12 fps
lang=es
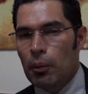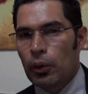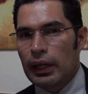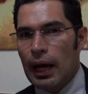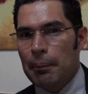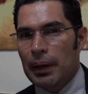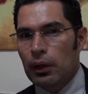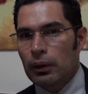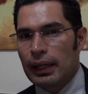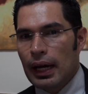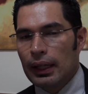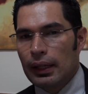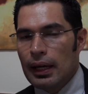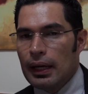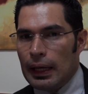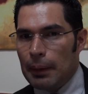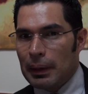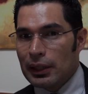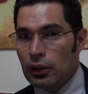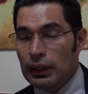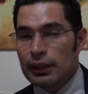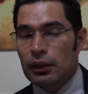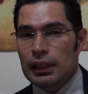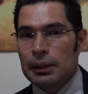comunidad parroquial y
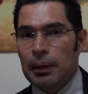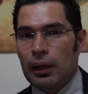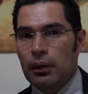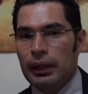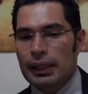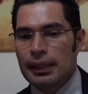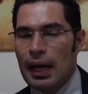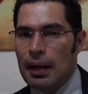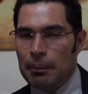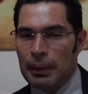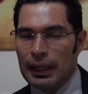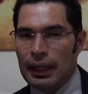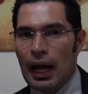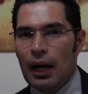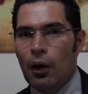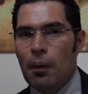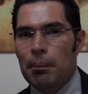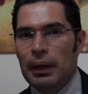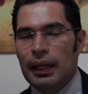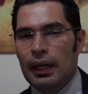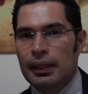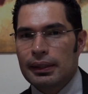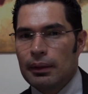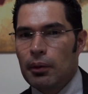personas de otras parroquias vienen a
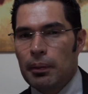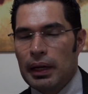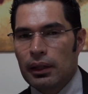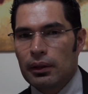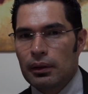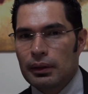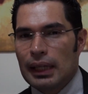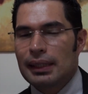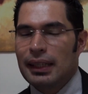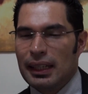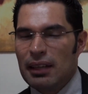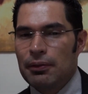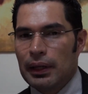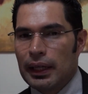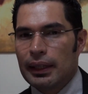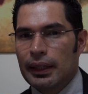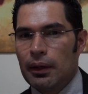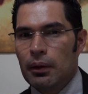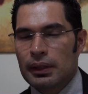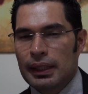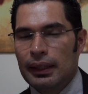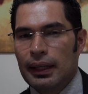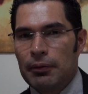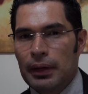acompañar este momento tan significativo,
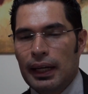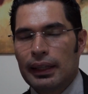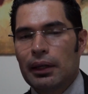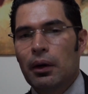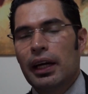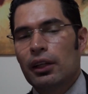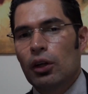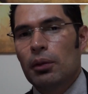significativo e